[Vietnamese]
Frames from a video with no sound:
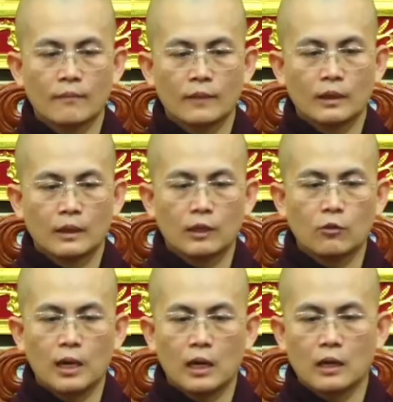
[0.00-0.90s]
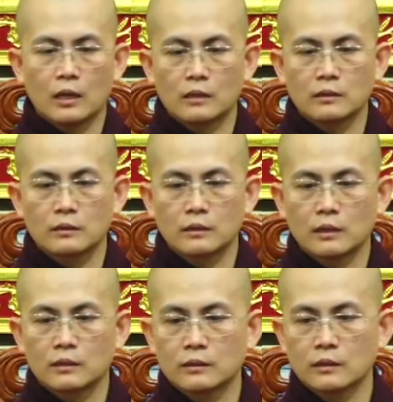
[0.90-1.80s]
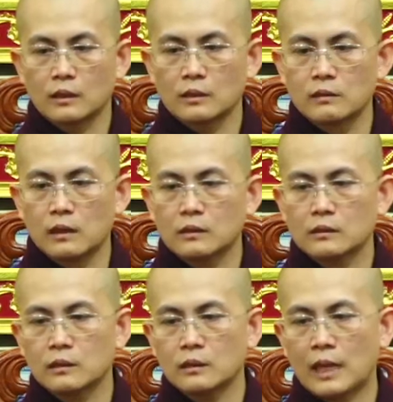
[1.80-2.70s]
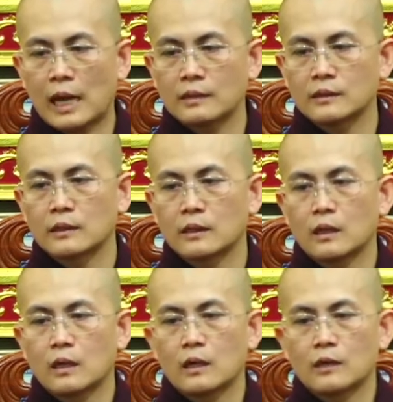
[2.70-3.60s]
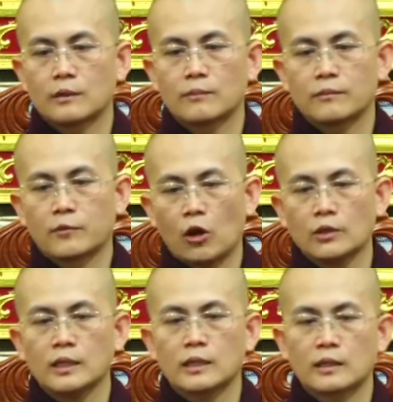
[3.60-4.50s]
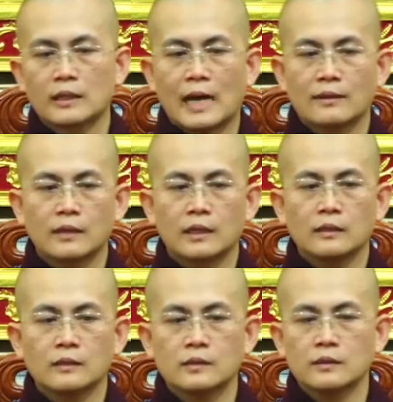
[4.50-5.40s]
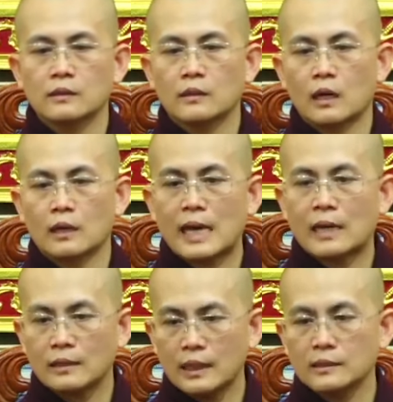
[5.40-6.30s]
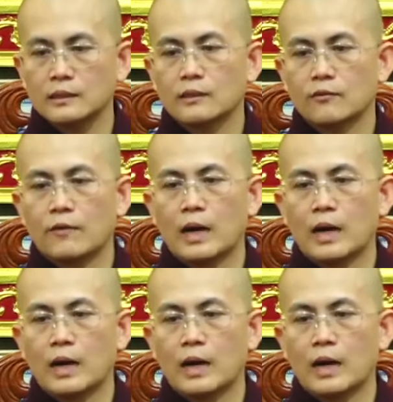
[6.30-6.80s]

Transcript: nếu mà à, được thực hành à, có thể đạt đến sự à, đắc định và